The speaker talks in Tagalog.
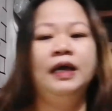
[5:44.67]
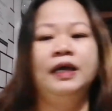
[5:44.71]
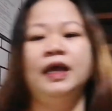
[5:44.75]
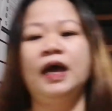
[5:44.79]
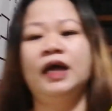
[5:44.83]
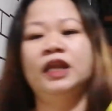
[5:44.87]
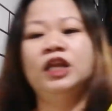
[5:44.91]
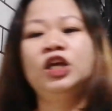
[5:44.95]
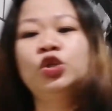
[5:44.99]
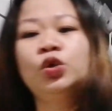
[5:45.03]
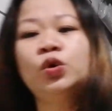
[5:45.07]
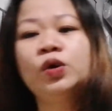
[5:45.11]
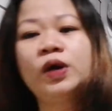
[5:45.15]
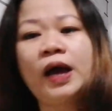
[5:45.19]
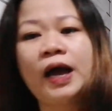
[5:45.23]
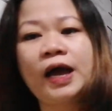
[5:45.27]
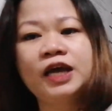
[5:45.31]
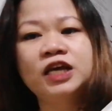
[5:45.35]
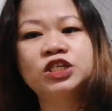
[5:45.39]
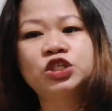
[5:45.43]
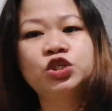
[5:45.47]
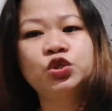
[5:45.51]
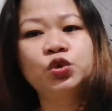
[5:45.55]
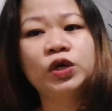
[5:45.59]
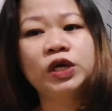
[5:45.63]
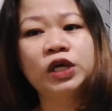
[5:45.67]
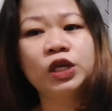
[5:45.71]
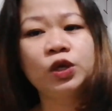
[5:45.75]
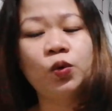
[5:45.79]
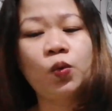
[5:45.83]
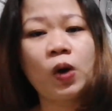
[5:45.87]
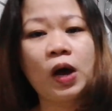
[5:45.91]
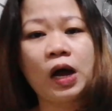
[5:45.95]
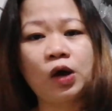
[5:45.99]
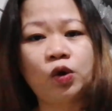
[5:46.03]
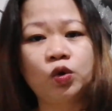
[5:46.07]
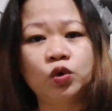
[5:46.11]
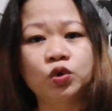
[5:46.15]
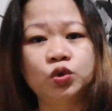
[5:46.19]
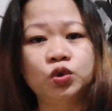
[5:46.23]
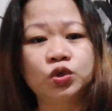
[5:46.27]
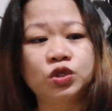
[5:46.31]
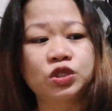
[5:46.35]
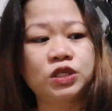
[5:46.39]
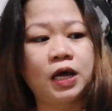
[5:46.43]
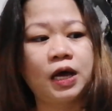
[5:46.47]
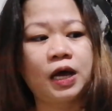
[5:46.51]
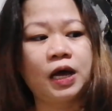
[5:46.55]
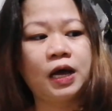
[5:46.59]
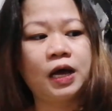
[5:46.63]
Yan, ito guys, yung ginawa ko
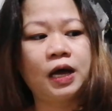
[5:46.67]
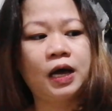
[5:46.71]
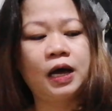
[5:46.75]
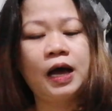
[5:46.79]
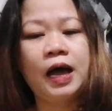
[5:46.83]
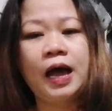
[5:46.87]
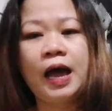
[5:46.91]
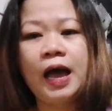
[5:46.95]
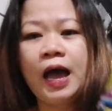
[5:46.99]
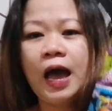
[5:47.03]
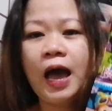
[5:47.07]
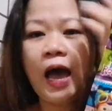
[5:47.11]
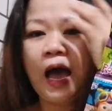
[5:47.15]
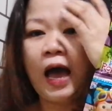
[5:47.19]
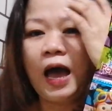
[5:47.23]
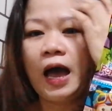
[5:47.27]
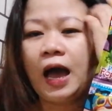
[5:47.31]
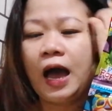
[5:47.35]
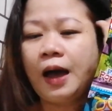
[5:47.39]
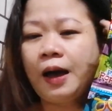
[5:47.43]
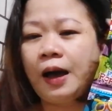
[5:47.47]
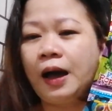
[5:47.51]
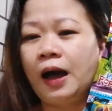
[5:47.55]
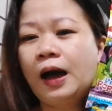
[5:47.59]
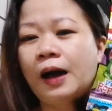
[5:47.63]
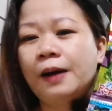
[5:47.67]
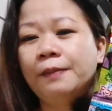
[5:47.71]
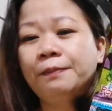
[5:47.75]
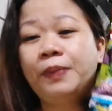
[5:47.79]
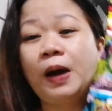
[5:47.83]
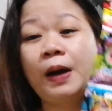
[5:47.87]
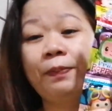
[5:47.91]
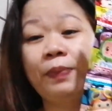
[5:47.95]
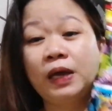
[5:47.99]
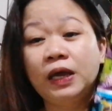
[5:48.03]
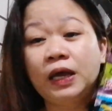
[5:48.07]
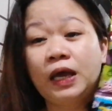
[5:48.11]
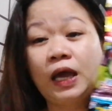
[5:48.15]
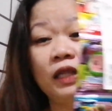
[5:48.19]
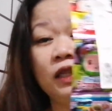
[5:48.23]
dun sa um, popping